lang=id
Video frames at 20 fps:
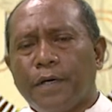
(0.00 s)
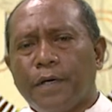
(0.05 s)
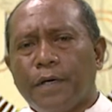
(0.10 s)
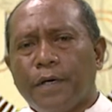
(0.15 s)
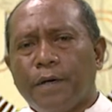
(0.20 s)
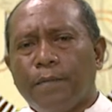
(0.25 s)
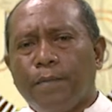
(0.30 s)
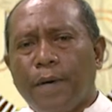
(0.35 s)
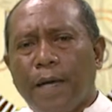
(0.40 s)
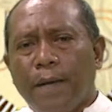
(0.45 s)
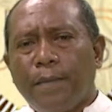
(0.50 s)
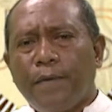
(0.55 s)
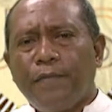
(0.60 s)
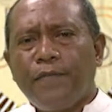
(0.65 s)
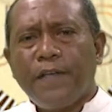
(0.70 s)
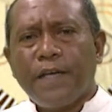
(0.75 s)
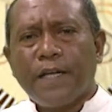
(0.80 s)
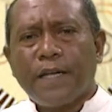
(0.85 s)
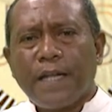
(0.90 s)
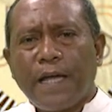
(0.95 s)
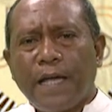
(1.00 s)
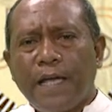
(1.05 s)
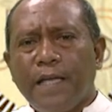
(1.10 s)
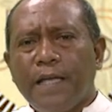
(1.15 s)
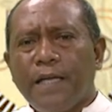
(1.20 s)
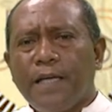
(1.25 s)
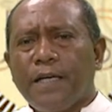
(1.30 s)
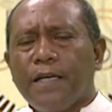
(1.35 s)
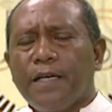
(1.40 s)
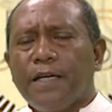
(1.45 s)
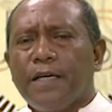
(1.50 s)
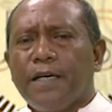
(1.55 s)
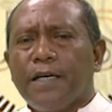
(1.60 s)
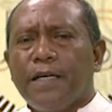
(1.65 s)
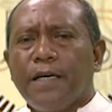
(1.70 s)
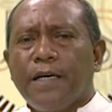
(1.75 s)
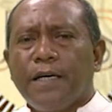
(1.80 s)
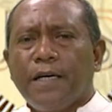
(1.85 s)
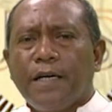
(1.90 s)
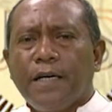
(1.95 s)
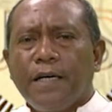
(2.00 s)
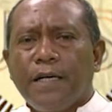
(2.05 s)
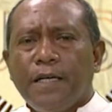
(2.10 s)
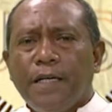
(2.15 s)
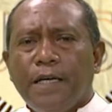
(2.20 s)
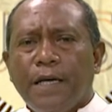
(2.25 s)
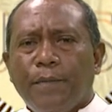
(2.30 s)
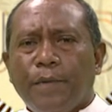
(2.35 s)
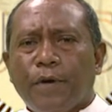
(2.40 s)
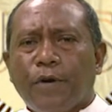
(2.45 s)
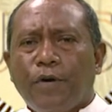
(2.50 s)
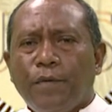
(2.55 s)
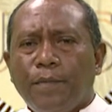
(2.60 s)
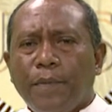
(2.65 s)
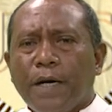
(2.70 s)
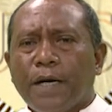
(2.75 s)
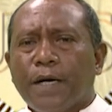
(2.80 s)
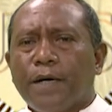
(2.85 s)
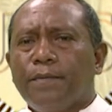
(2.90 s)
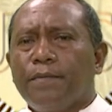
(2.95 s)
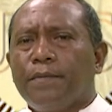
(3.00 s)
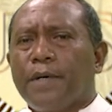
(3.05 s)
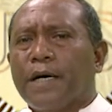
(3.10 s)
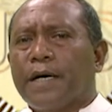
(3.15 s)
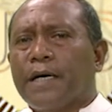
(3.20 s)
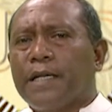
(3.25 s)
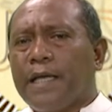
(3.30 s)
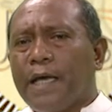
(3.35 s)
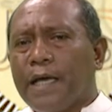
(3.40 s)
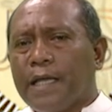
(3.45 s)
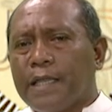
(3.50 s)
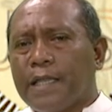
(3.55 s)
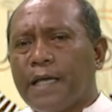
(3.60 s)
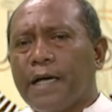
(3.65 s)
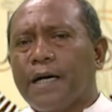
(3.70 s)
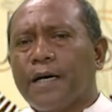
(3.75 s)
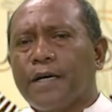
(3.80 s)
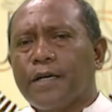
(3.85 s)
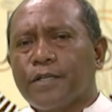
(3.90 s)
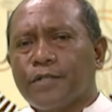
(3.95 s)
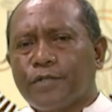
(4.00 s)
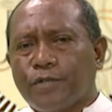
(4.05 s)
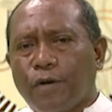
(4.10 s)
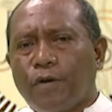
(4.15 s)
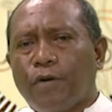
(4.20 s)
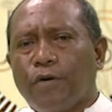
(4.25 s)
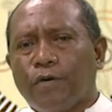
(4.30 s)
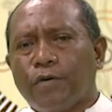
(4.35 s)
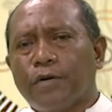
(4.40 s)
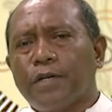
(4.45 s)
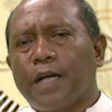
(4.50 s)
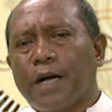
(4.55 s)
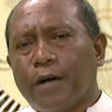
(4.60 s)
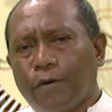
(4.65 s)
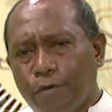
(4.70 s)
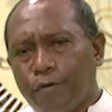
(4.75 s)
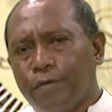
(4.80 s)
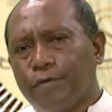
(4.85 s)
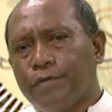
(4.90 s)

Bai ma fia nai ia maromak makni hetang solok nakono.